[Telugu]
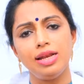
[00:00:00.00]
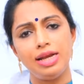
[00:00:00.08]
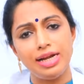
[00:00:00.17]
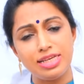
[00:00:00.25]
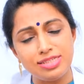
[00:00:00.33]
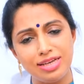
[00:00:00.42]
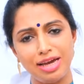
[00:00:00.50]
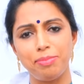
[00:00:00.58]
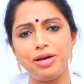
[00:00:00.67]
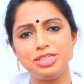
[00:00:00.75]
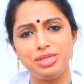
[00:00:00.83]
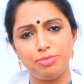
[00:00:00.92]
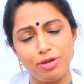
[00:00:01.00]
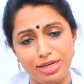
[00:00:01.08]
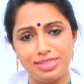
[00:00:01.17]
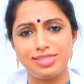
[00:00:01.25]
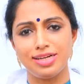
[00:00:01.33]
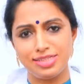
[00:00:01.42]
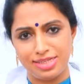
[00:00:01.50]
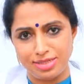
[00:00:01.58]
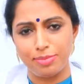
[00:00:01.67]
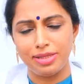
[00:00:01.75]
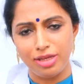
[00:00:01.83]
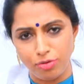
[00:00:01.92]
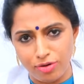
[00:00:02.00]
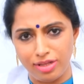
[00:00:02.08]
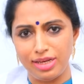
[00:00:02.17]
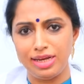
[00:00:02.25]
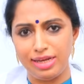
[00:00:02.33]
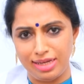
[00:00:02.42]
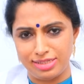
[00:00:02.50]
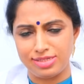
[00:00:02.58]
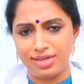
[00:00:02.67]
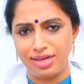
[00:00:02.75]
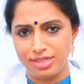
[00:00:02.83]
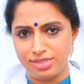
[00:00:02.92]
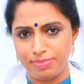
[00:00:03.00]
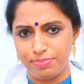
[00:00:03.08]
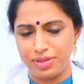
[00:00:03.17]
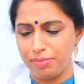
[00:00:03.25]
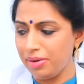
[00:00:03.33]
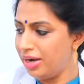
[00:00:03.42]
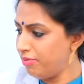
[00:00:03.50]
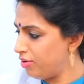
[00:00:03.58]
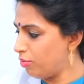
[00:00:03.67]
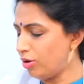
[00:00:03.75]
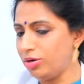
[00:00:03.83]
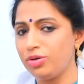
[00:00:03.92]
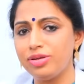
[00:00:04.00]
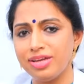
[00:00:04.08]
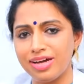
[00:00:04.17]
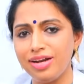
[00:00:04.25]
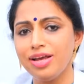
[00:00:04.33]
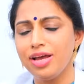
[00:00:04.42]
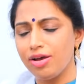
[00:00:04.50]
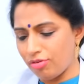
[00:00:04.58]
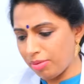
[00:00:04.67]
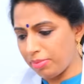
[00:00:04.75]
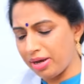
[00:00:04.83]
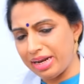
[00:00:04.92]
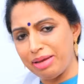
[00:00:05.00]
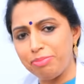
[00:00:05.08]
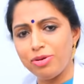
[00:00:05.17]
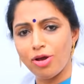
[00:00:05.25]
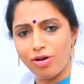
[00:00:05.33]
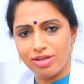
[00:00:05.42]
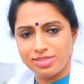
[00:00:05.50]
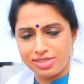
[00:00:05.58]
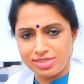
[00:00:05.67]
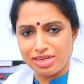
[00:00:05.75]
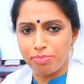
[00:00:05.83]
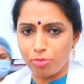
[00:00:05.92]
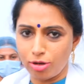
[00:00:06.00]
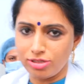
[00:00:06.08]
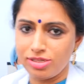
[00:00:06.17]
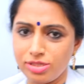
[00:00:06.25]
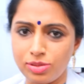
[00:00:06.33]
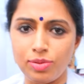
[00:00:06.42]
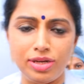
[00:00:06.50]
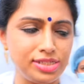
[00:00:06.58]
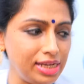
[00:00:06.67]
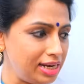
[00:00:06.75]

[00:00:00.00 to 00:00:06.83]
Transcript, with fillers: లేడీస్ గర్భాశయంలో ఇన్సర్ట్ చేసాం అది కూడా నేను నెక్స్ట్గా చెప్తాం అండ్ వీ వాంట్ టు హియర్ ఫ్రమ్ ఆర్ ఎంబ్రియాలజిస్ట్ ఈ ప్రాసెస్ గురించి